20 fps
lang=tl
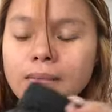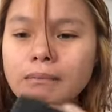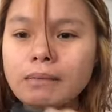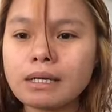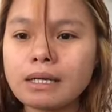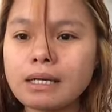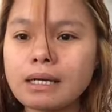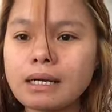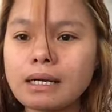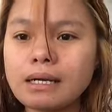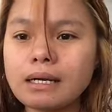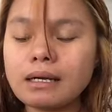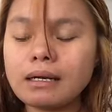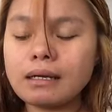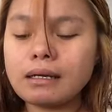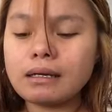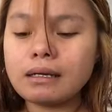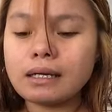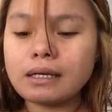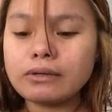Mga,
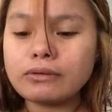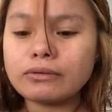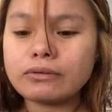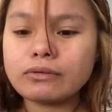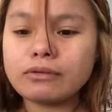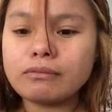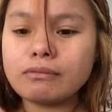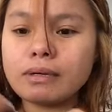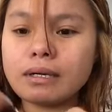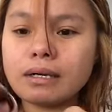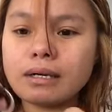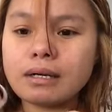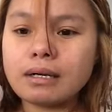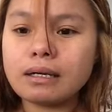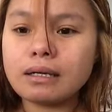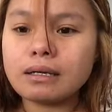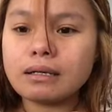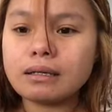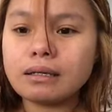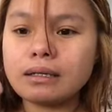ano ko, mga,
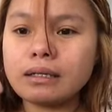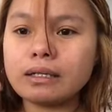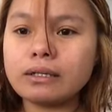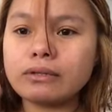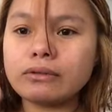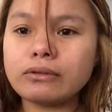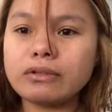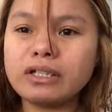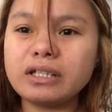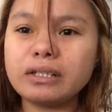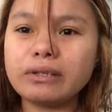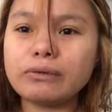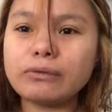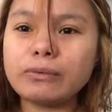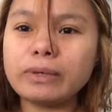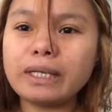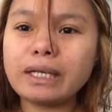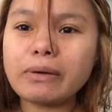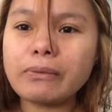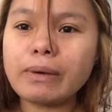ito hindi ko
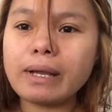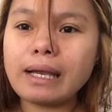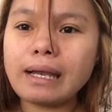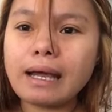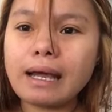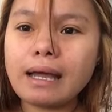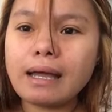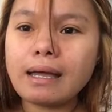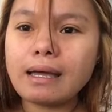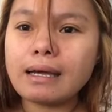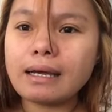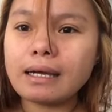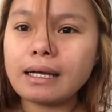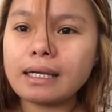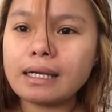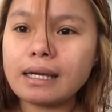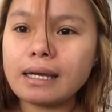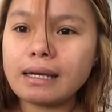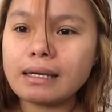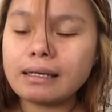winawala.
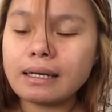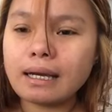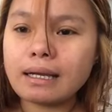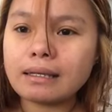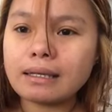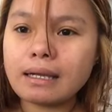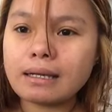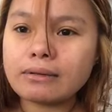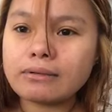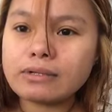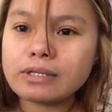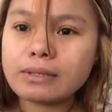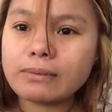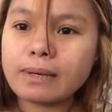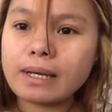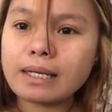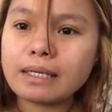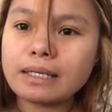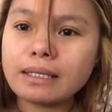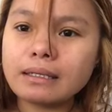Kaya, nakatago sa
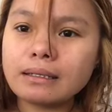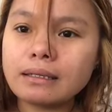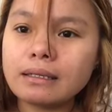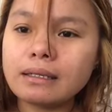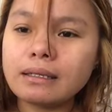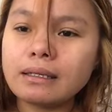wallet.